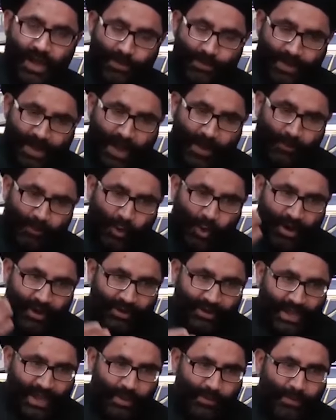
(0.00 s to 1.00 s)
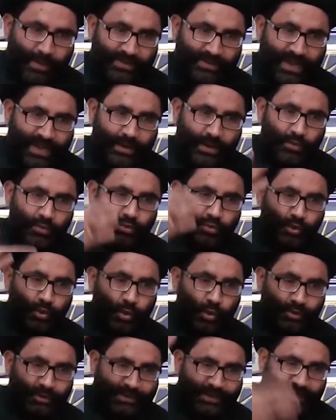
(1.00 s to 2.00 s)
अब मैं आपको अलकाब बता रहा हूं दो
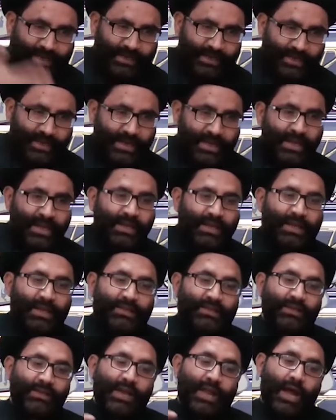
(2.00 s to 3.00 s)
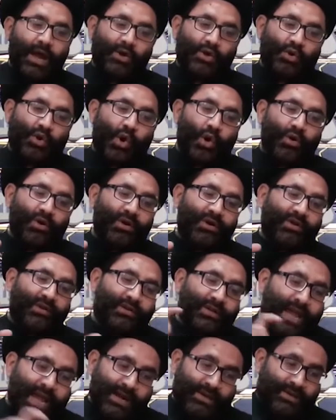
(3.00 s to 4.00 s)
तीन कितना
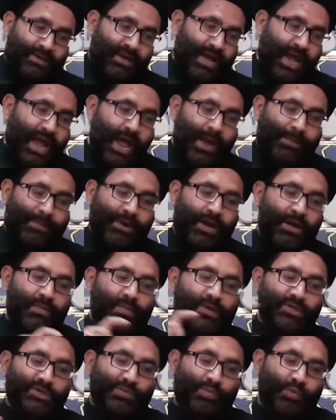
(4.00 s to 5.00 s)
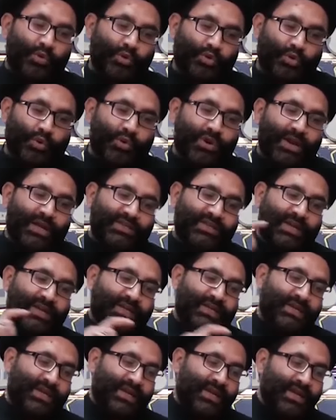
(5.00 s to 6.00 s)
कॉन्टैक्ट आपका मजबूत होना
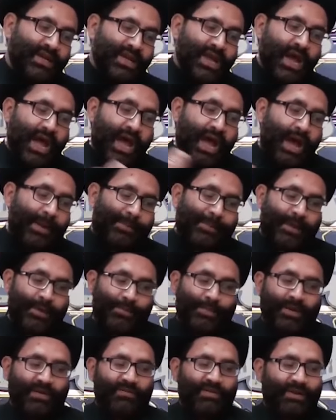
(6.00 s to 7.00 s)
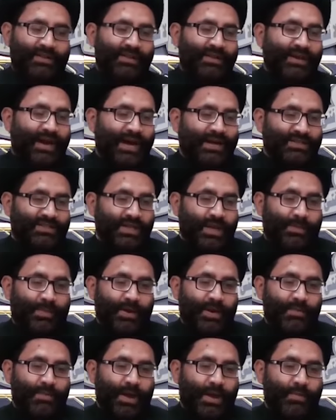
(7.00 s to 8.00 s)
चाहिए आपके परवरदिगार से
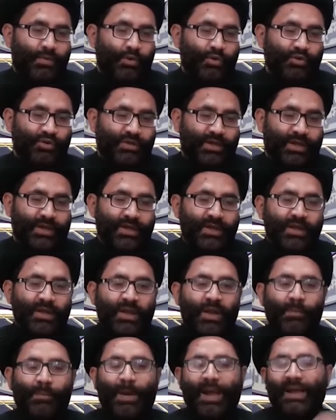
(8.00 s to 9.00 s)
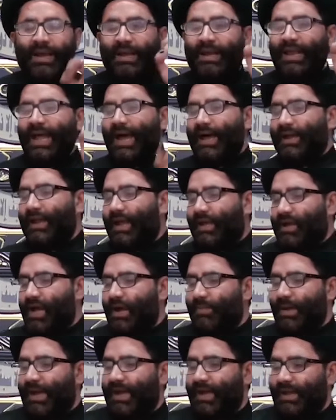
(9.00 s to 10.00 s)
अपने महबूद से पहला
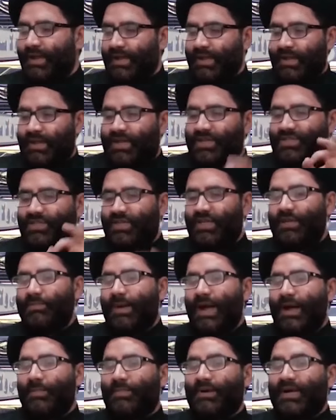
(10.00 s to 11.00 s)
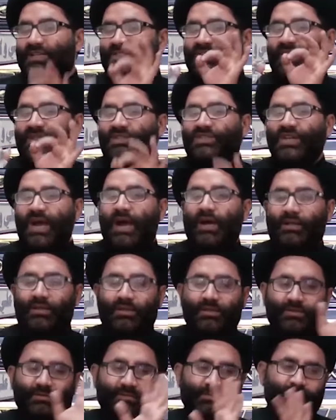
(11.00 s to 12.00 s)
लकब है इस इमाम का सज्जाद
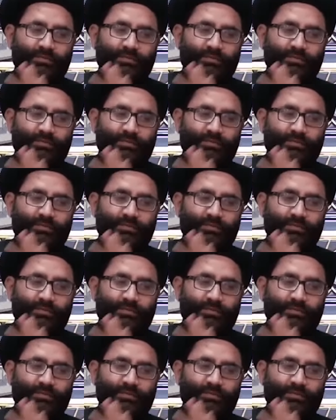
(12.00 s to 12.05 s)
